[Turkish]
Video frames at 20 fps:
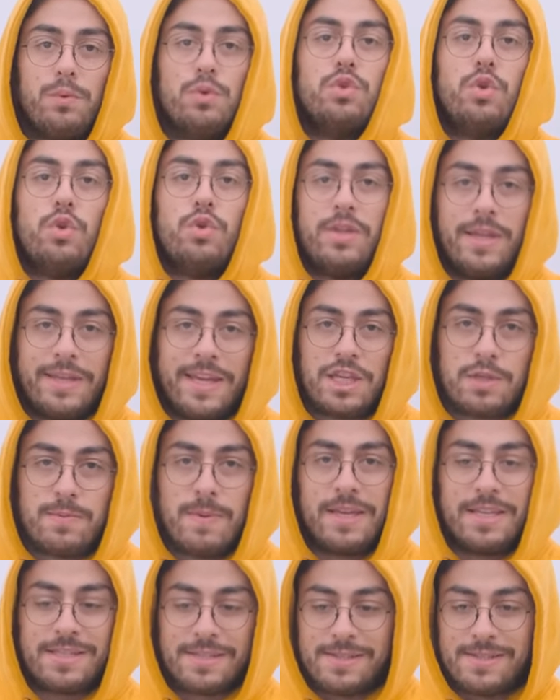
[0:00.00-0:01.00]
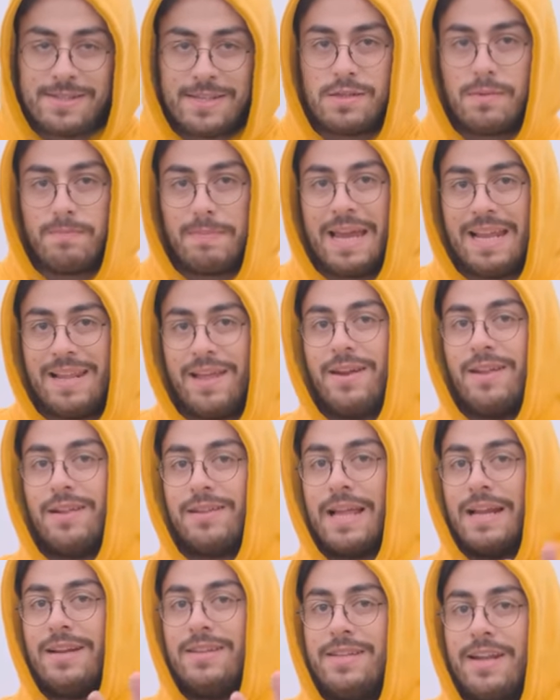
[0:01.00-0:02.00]
bunun önüne geçmek için sizin belirli
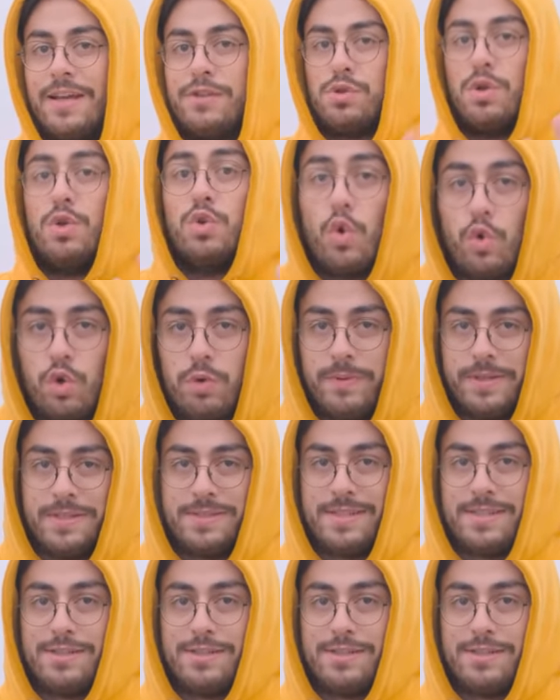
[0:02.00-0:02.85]
aralıklarla direksiyona dokunmanızı